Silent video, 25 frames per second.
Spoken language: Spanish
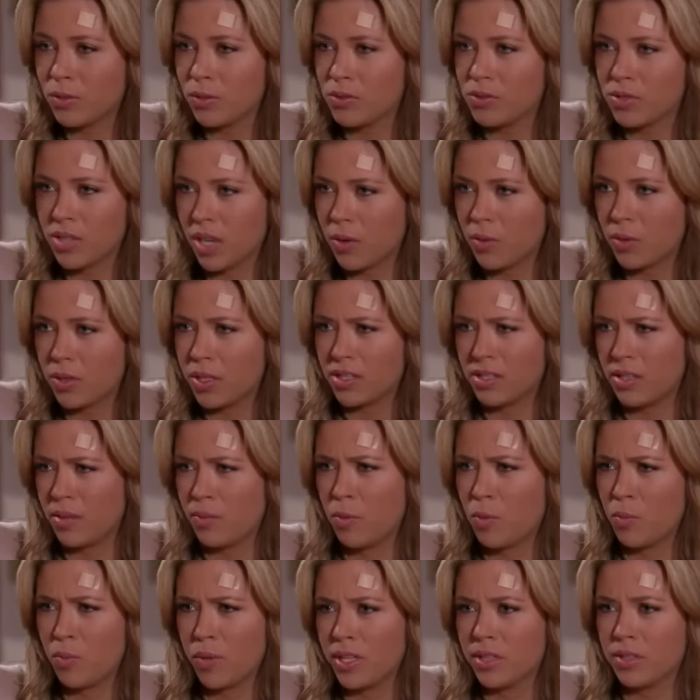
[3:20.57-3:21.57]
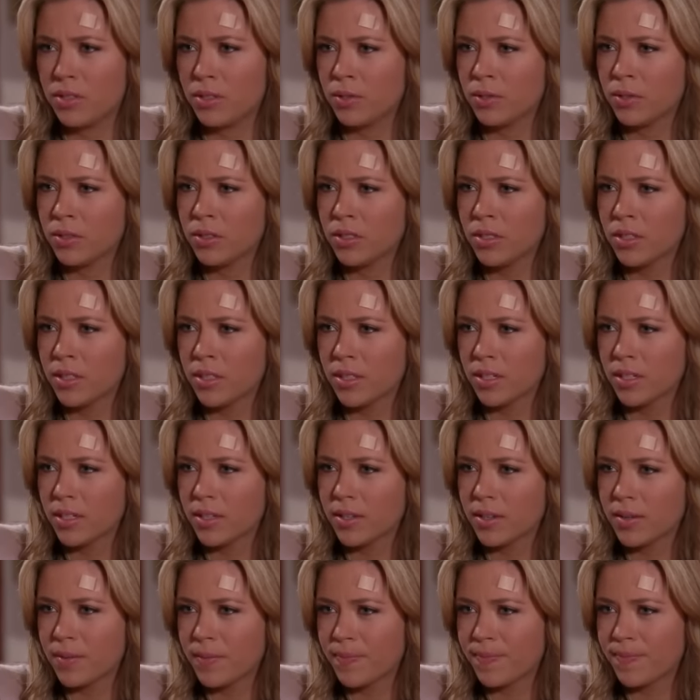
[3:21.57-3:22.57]
un consejo en este momento.
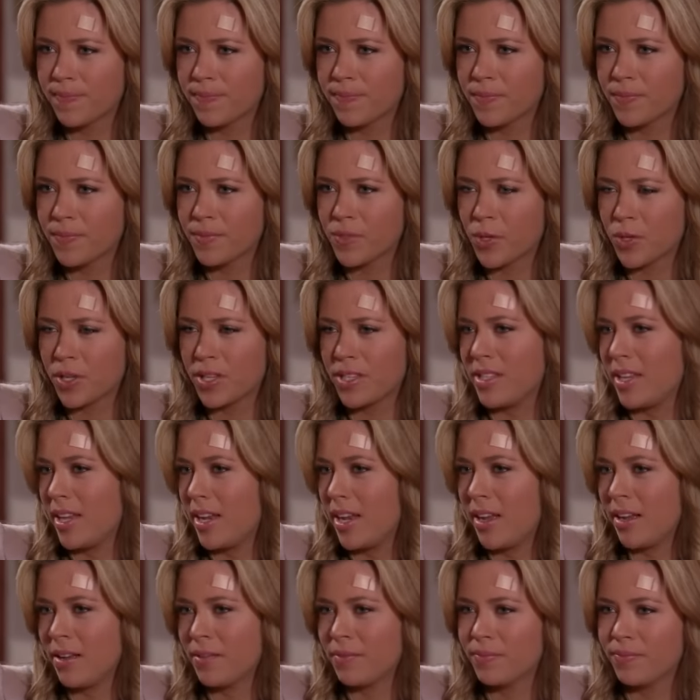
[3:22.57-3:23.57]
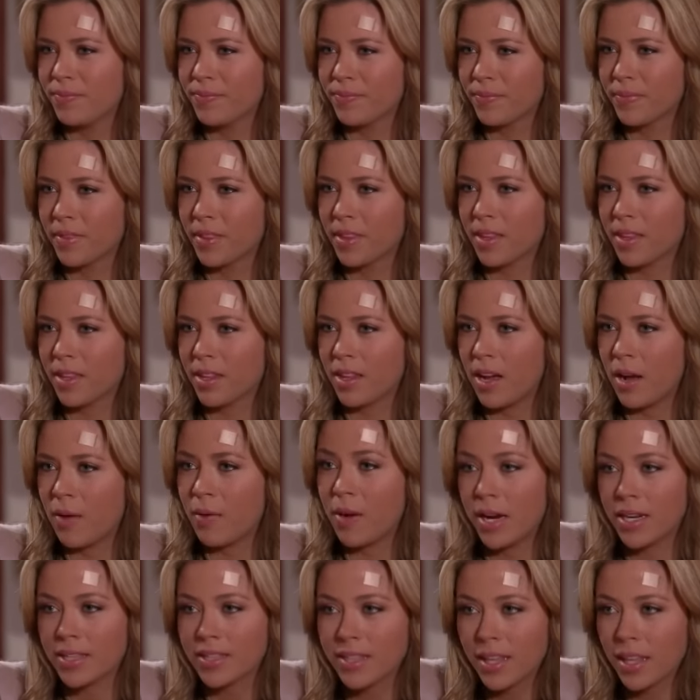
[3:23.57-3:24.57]
Yo quisiera
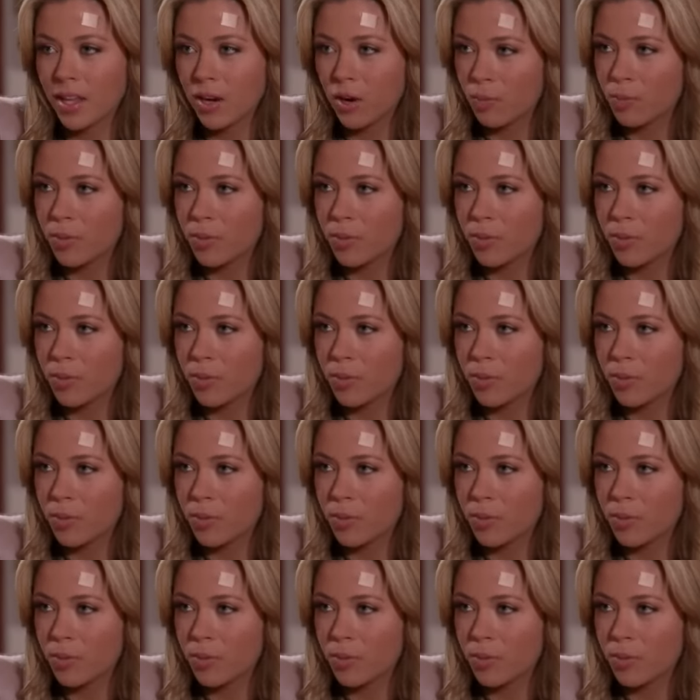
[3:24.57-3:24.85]
hablarte de